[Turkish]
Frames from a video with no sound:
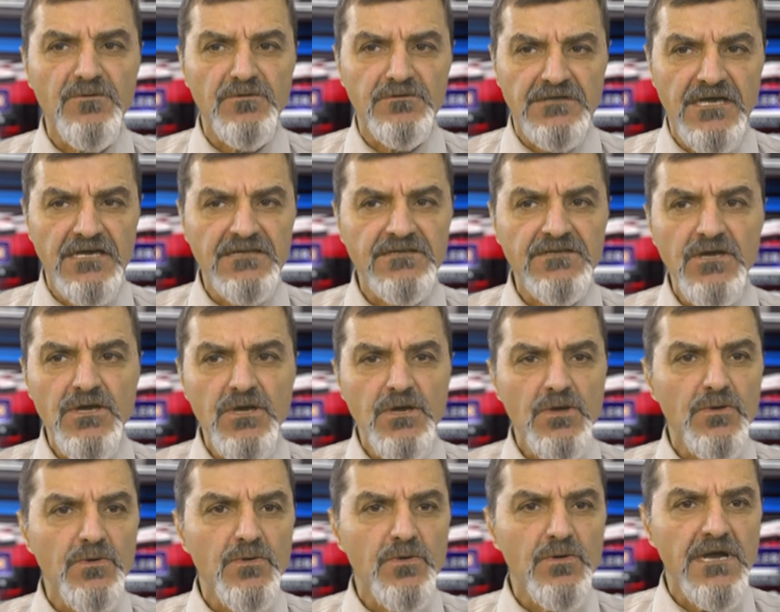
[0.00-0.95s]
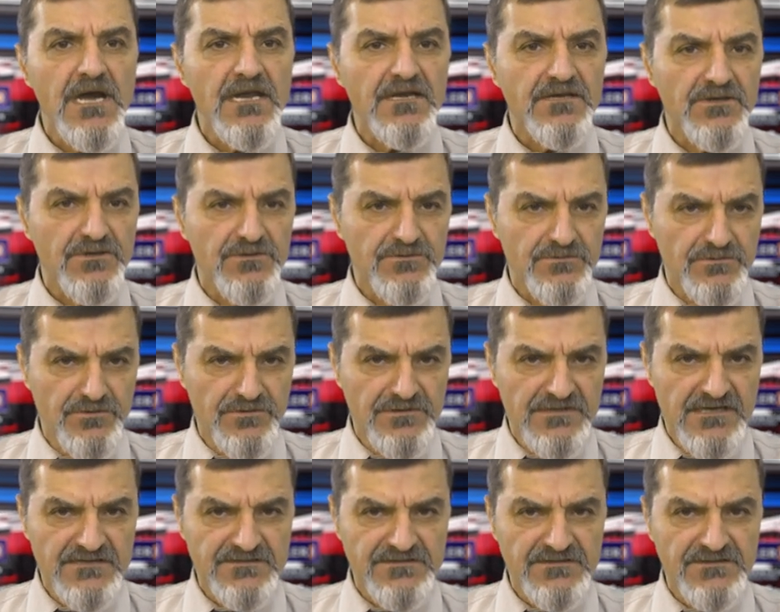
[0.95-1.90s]
bulunan Gugark
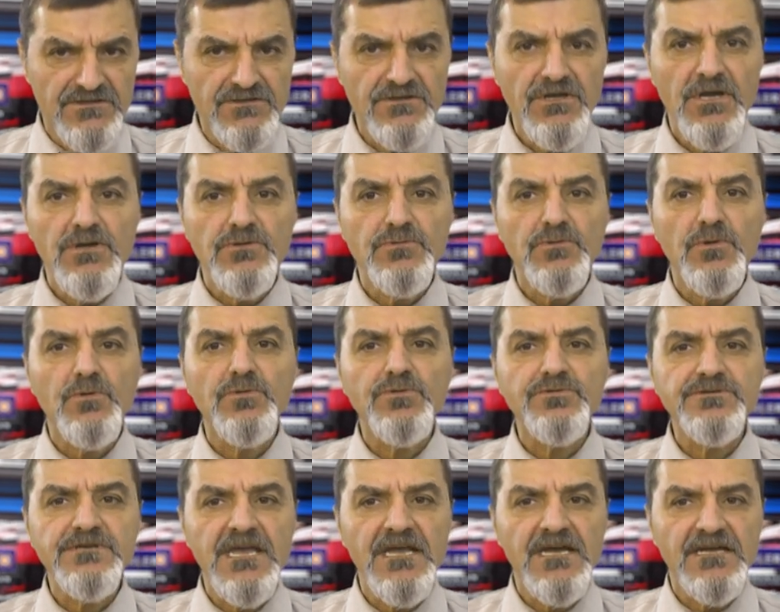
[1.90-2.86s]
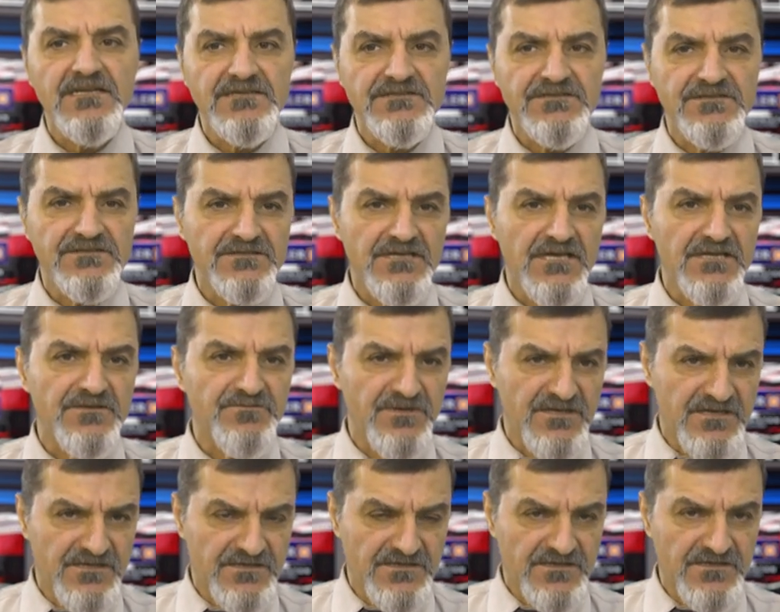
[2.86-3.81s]
dünyasının 9 eyaletinden
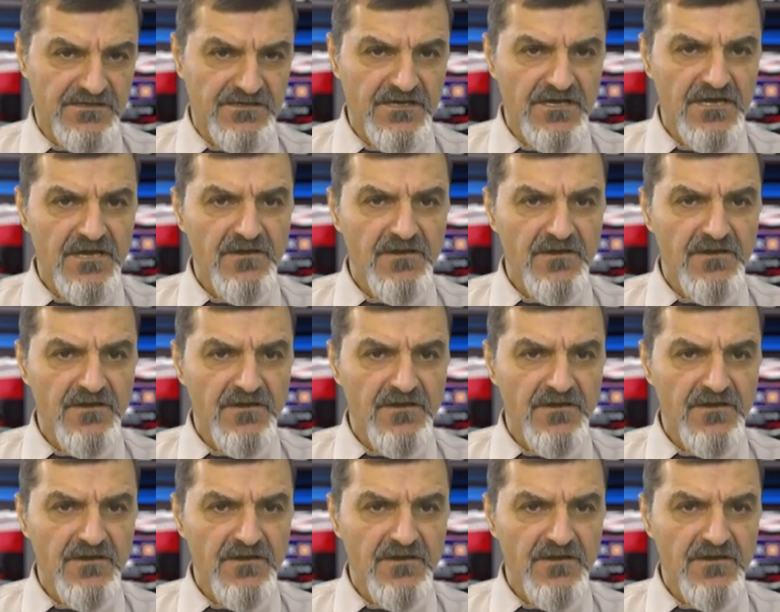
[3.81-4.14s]
biridir.